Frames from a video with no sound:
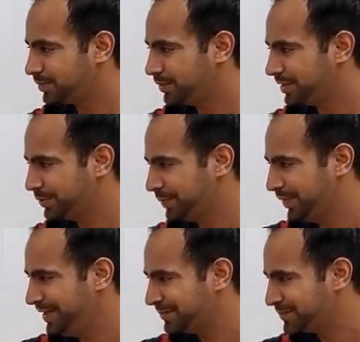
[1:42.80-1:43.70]
ओके गुड
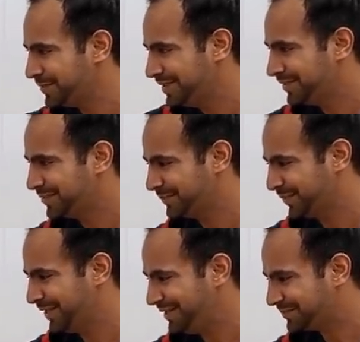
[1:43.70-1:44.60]
बॉय गुड
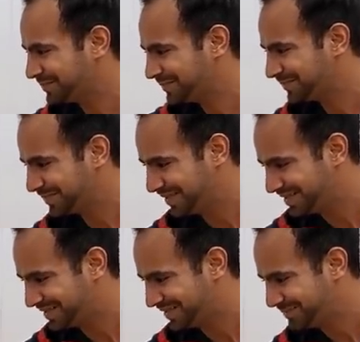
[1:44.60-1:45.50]
बॉय वेरी
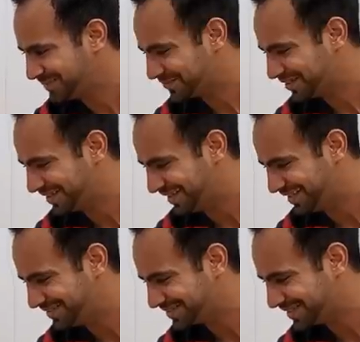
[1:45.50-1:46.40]
कम
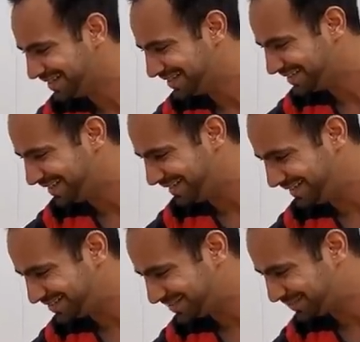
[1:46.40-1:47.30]
यस
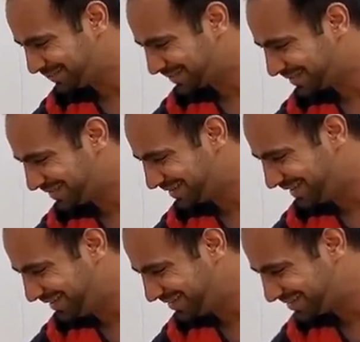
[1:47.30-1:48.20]
यस
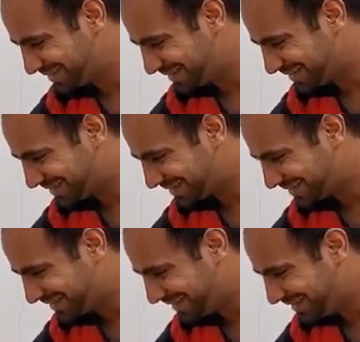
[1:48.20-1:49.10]
यस
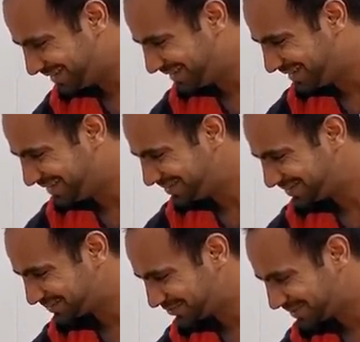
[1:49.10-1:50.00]

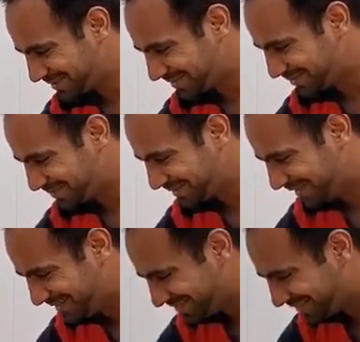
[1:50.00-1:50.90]
यस कम
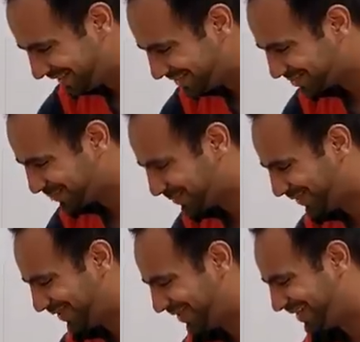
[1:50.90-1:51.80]
यस यस गुड
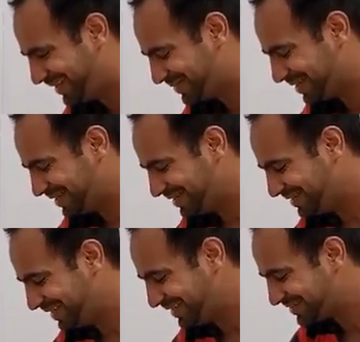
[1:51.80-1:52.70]
बॉय
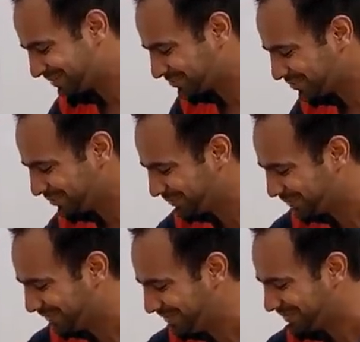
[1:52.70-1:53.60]
यस गुड
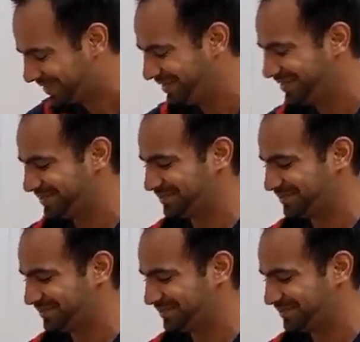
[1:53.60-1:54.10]
बॉय भारी